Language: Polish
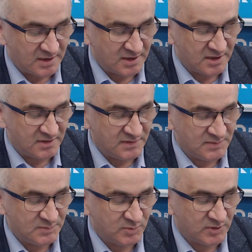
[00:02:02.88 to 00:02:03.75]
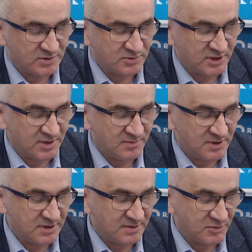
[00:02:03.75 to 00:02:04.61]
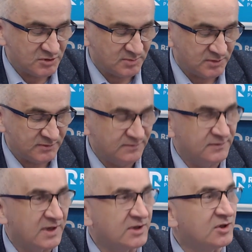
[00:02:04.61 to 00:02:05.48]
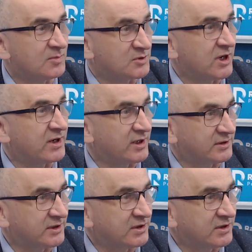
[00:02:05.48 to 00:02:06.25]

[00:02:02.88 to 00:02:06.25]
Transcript: i współpracujemy, może powiem w jakich obszarach, tak?